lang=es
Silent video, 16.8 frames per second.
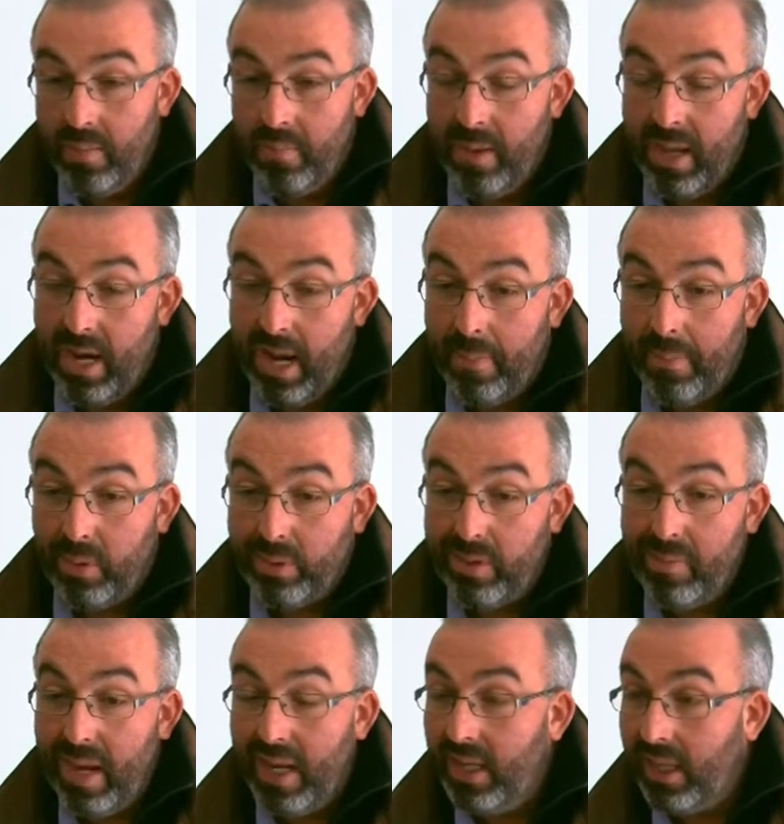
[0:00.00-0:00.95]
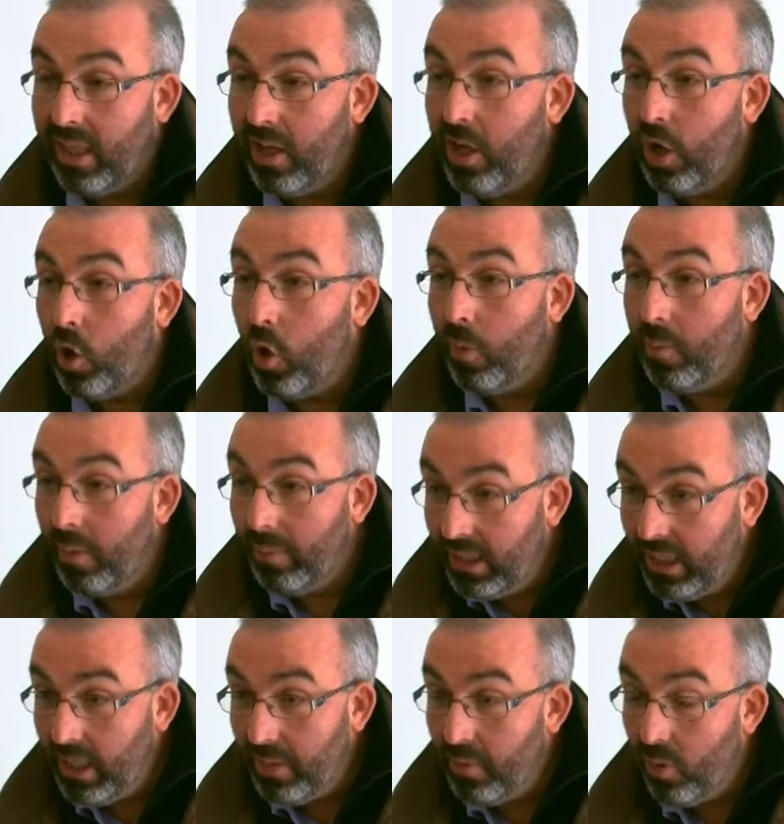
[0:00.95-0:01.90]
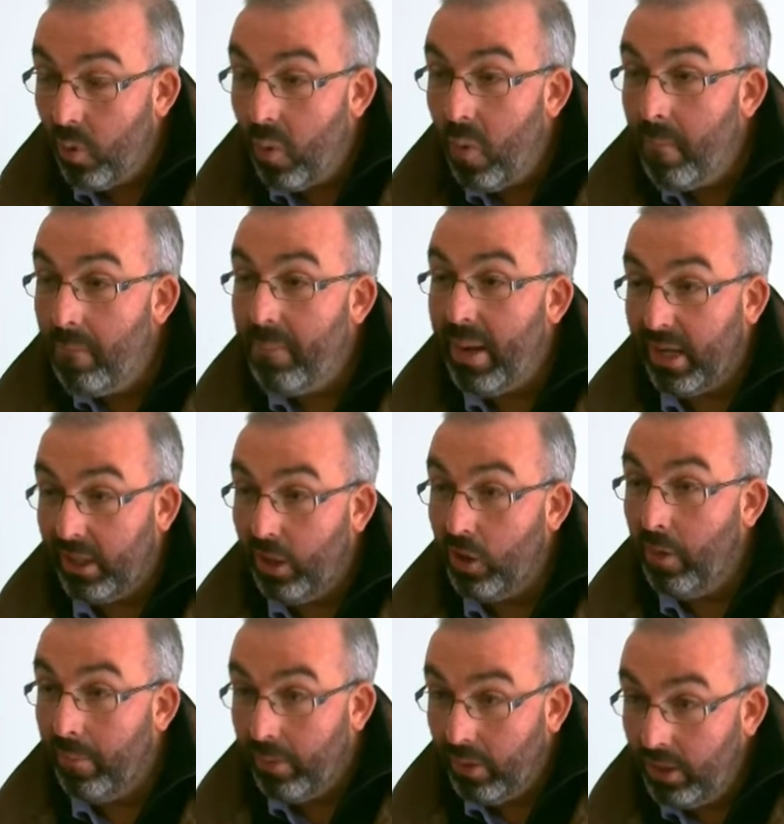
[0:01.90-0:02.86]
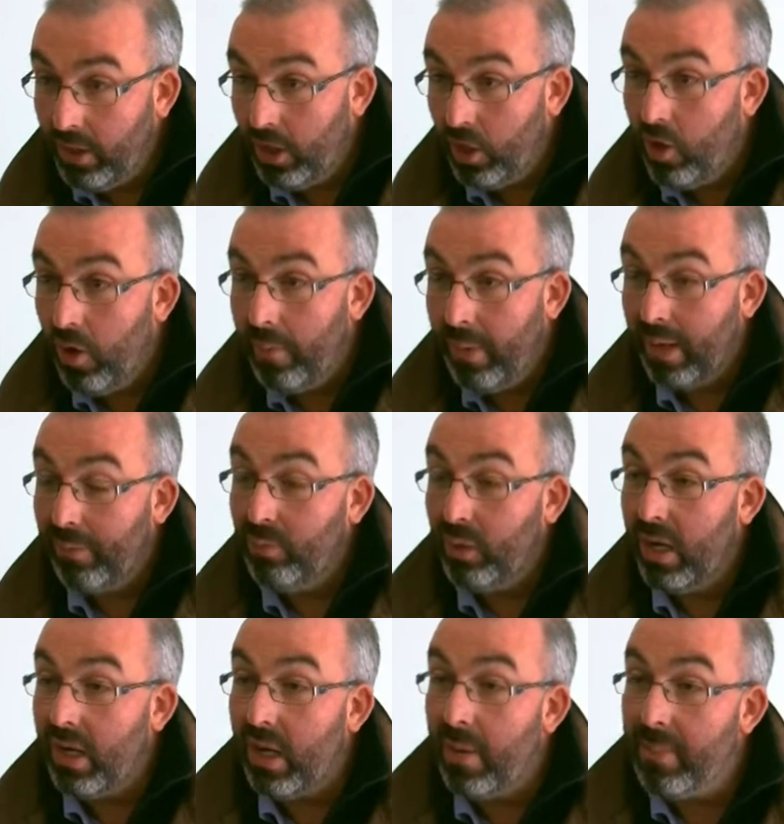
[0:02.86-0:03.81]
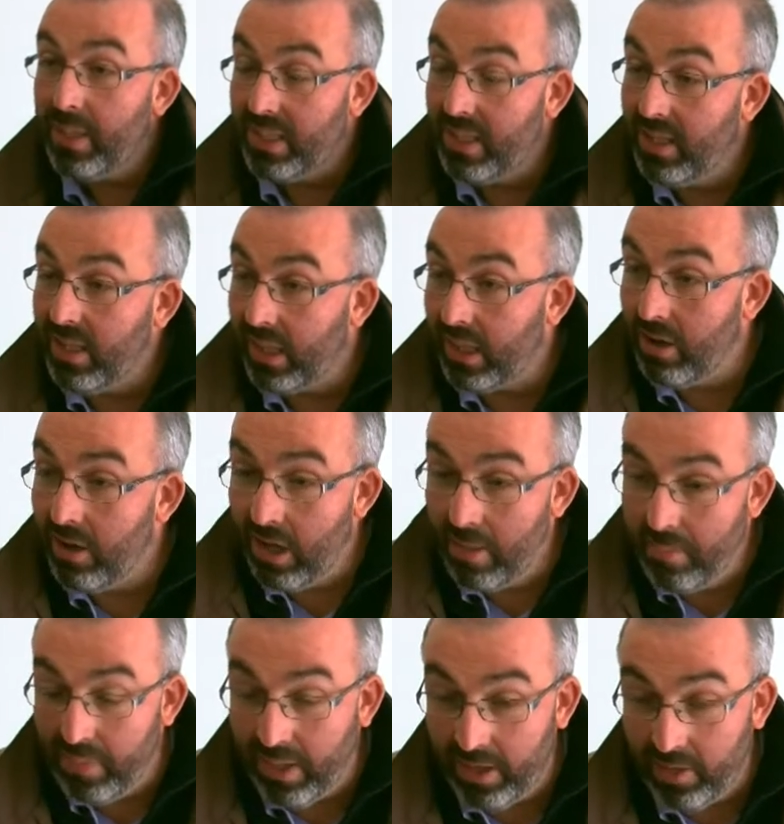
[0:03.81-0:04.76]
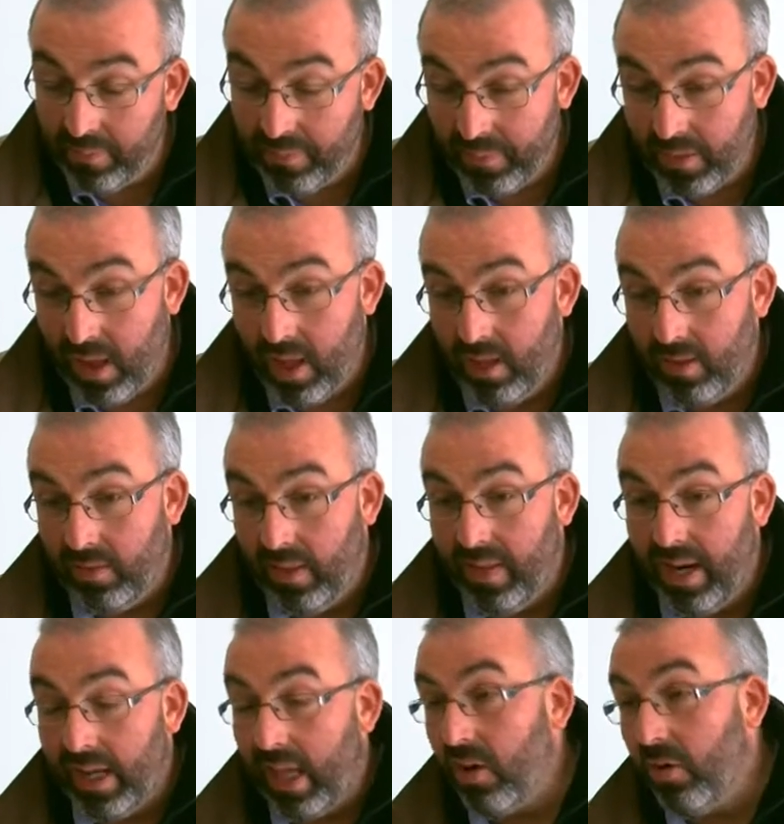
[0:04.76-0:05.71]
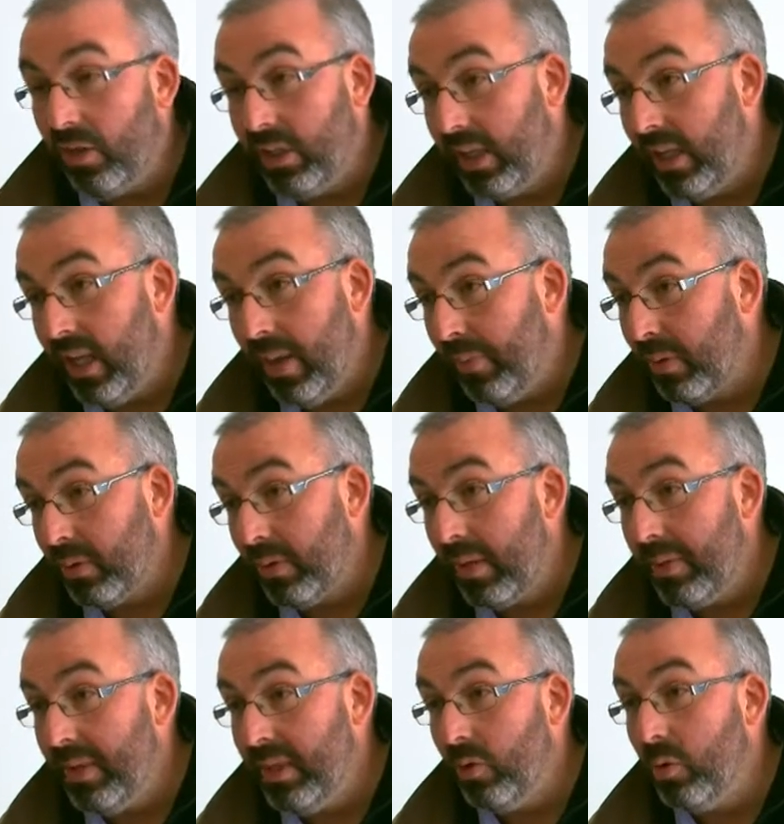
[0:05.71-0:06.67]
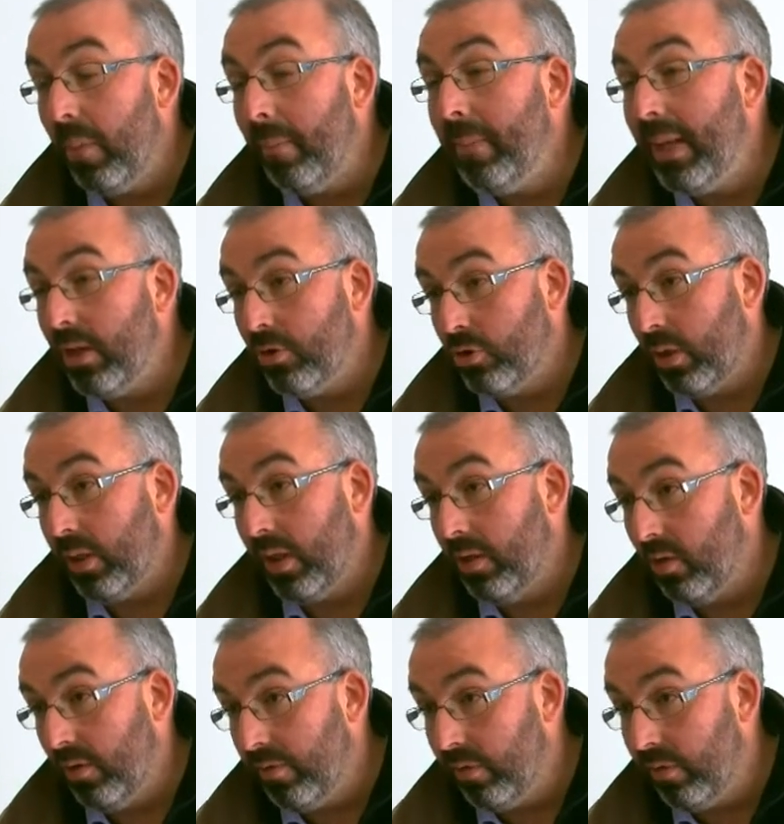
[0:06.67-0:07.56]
para las próximas elecciones, como mínimo, un partido político para obtener representación en el Pleno tendrá que conseguir aproximadamente unos 1.800